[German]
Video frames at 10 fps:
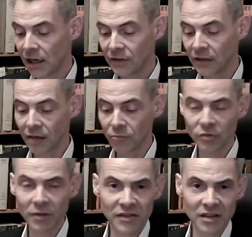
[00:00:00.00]
denn dann muss
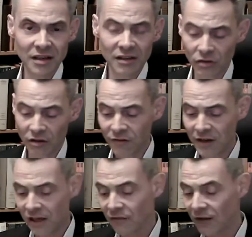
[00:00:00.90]
man sich nicht so
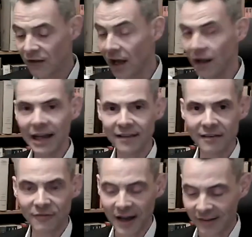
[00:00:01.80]
quälen. Wenn, das ist
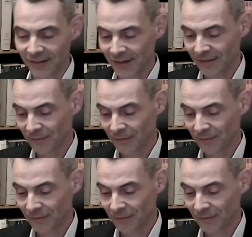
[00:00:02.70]
was,